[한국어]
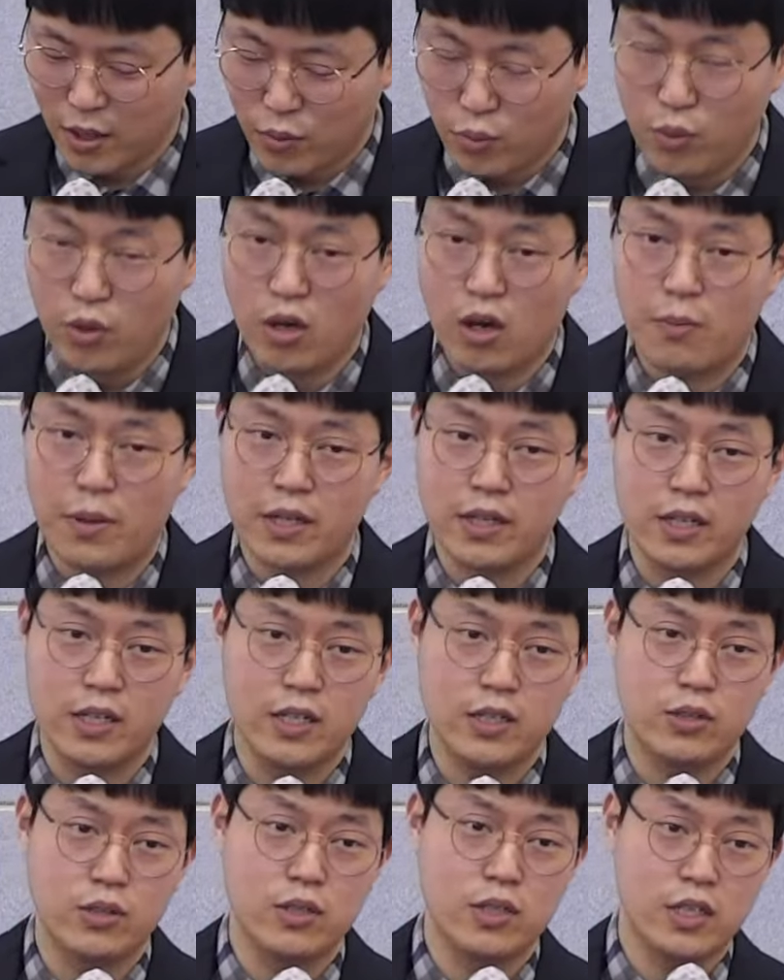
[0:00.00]
위험한
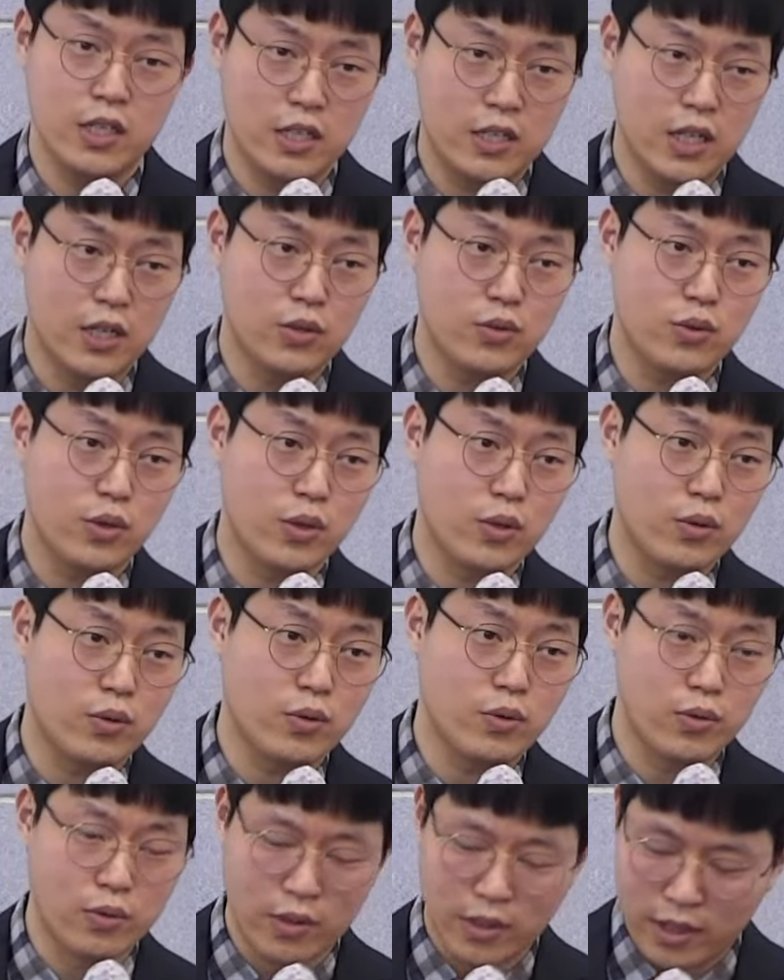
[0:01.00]
일이, 될 수도
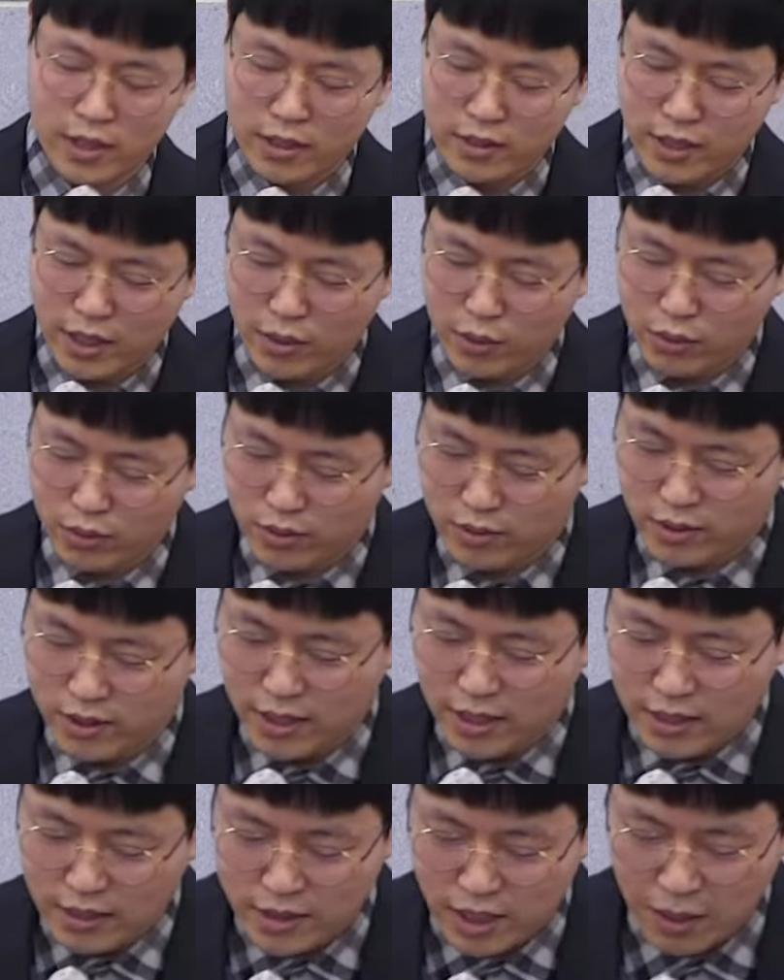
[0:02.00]
있고 때로는
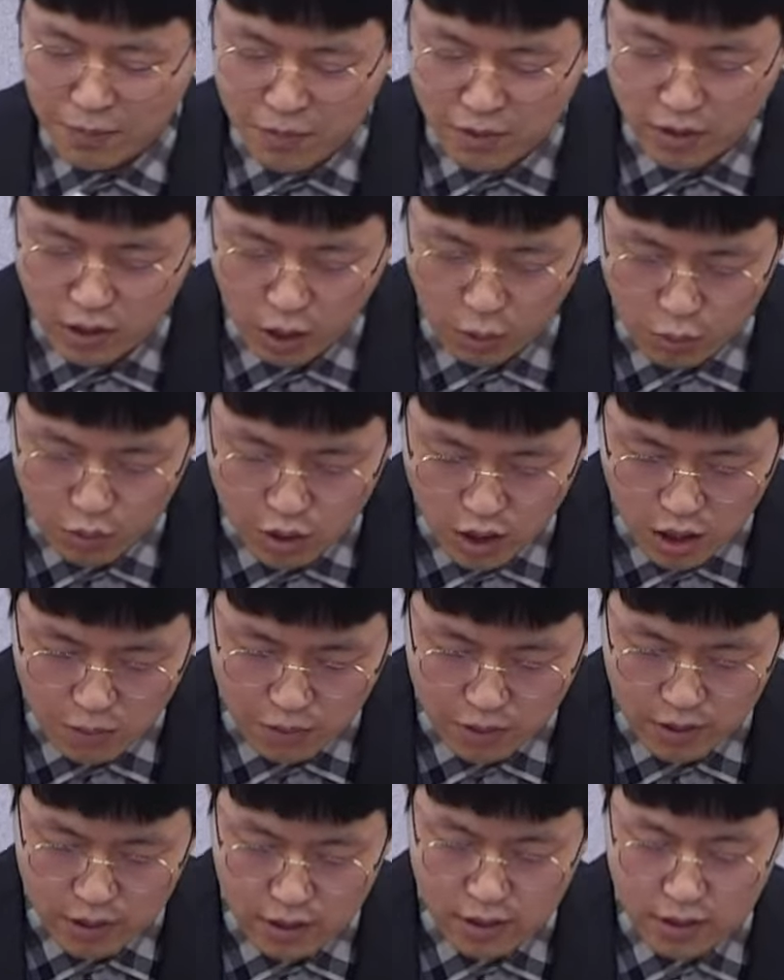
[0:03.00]
생명의
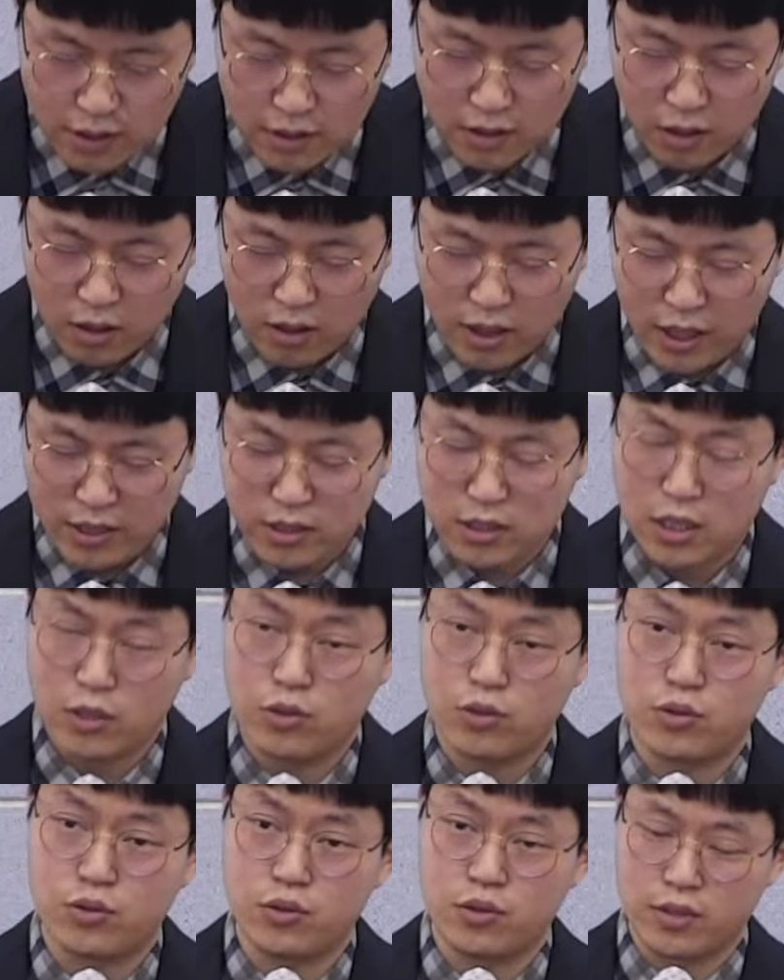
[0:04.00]
위협을 어, 가져다
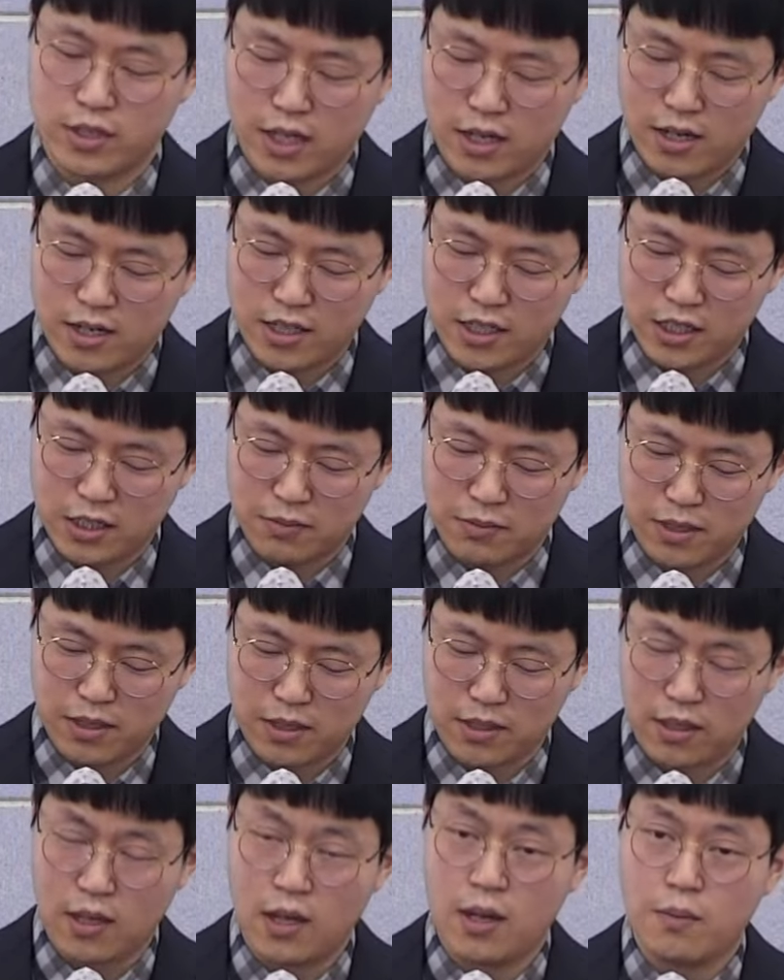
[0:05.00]
줄 수 있는
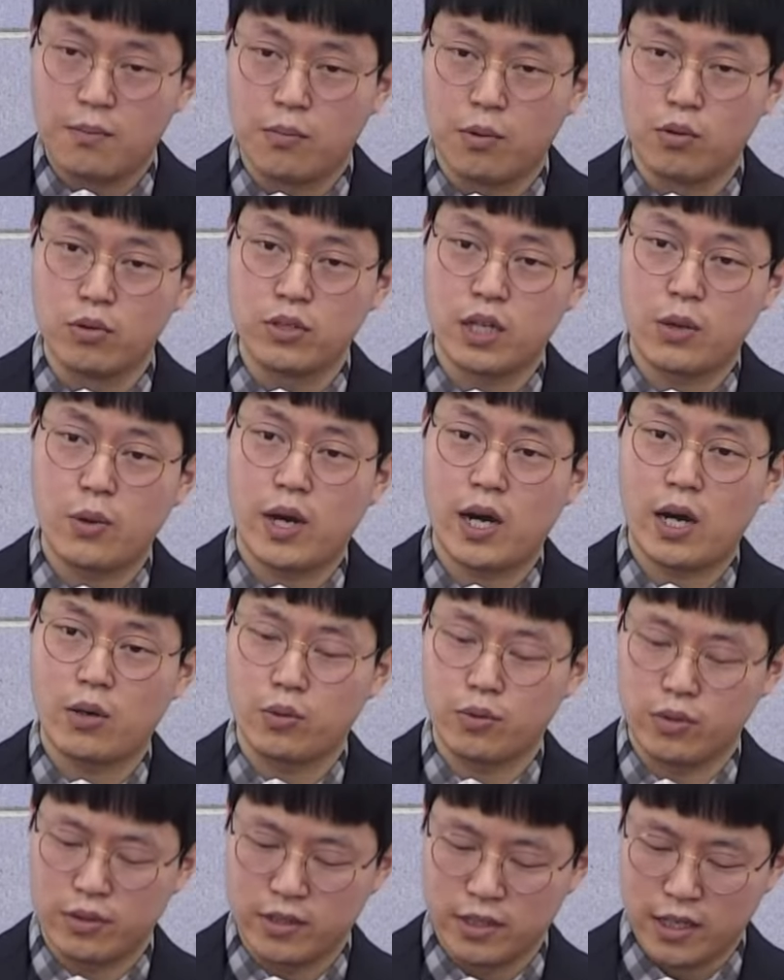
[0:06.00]
상황이지만 모세와
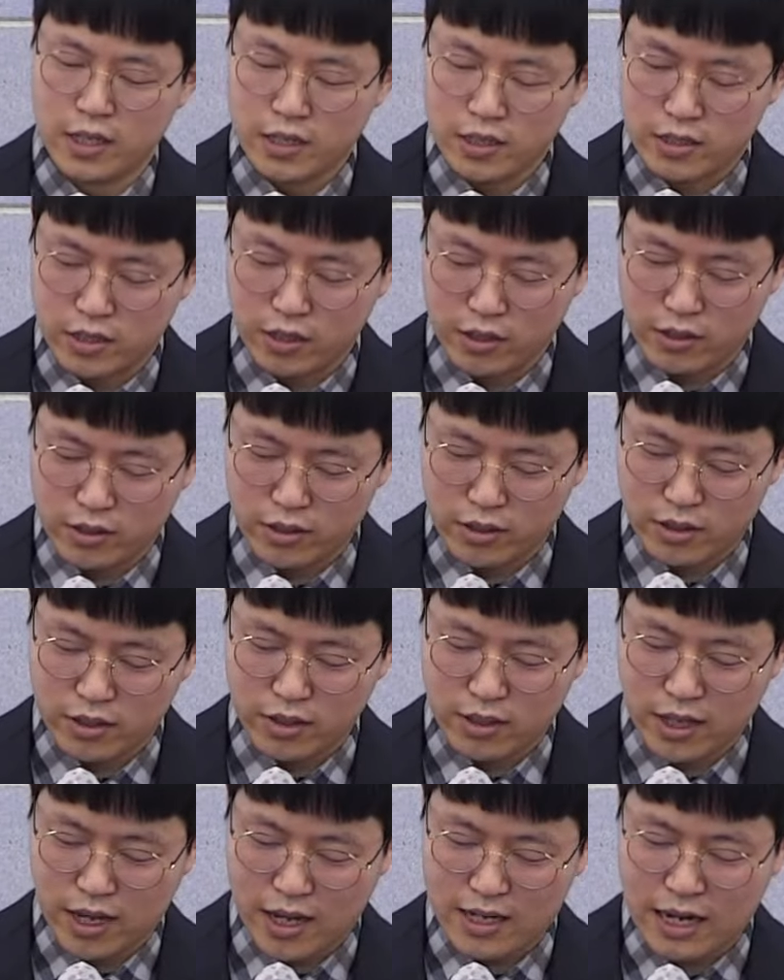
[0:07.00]
아론은
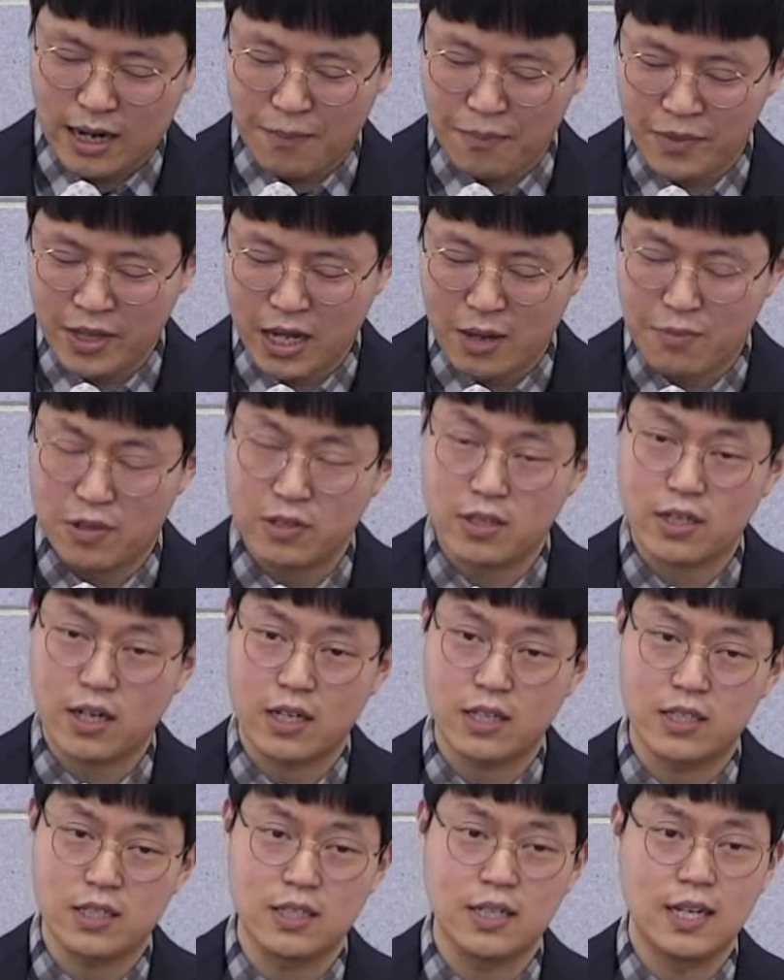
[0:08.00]
그것들을 다
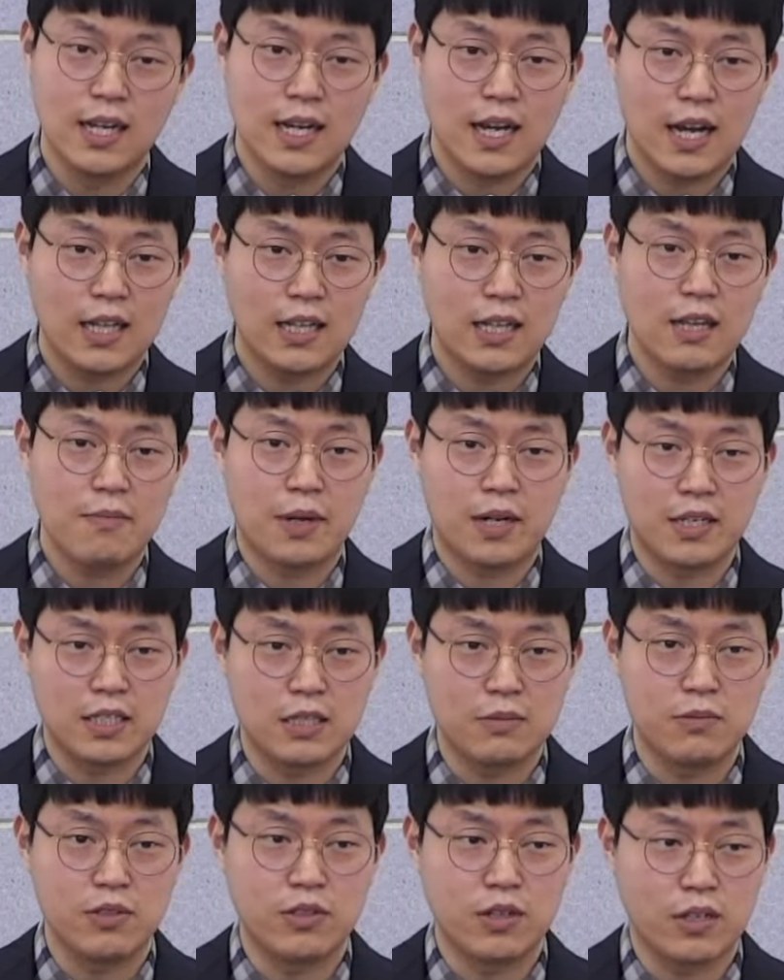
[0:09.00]
감내하면서까지 하나님의
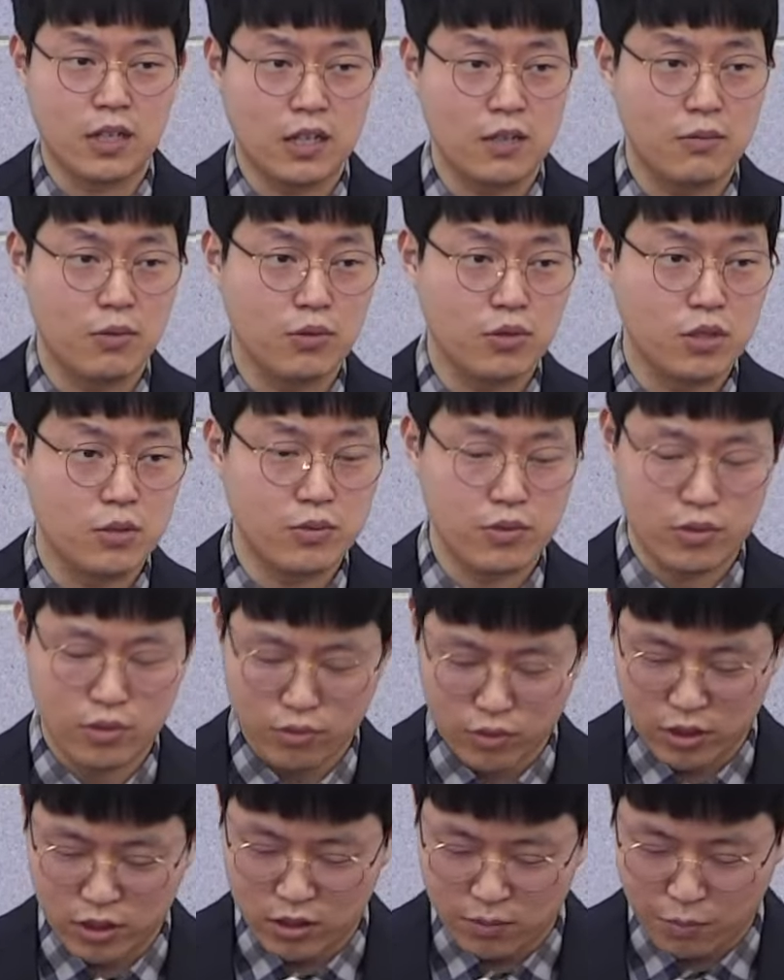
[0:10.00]
말씀을 전하는 모습을
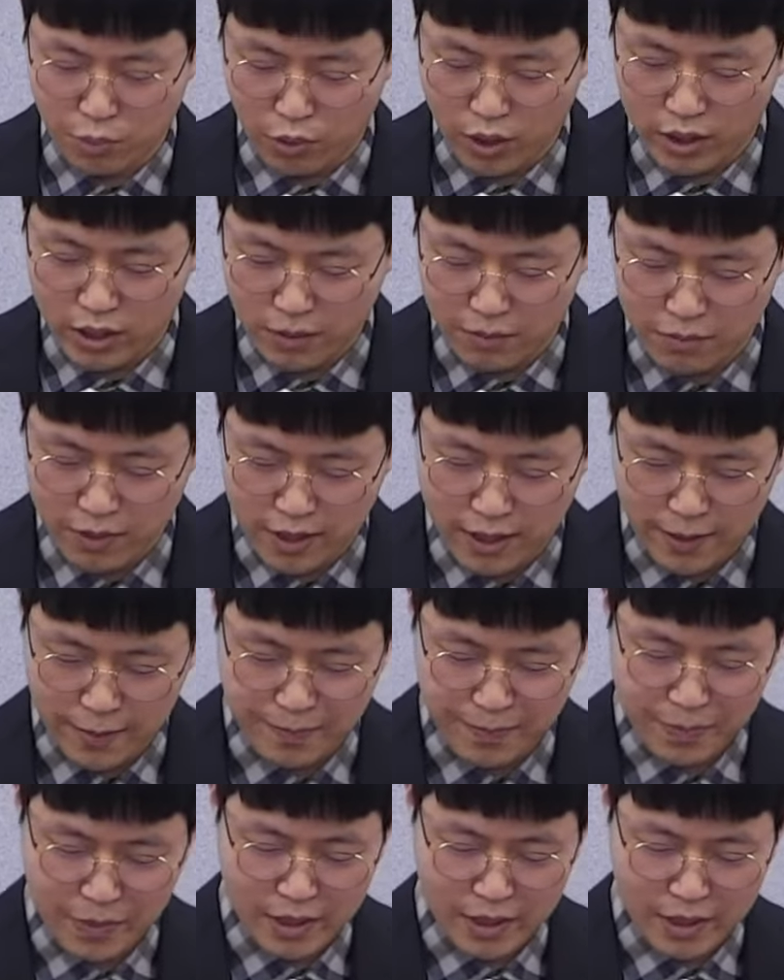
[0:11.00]
우리는 보게 됩니다.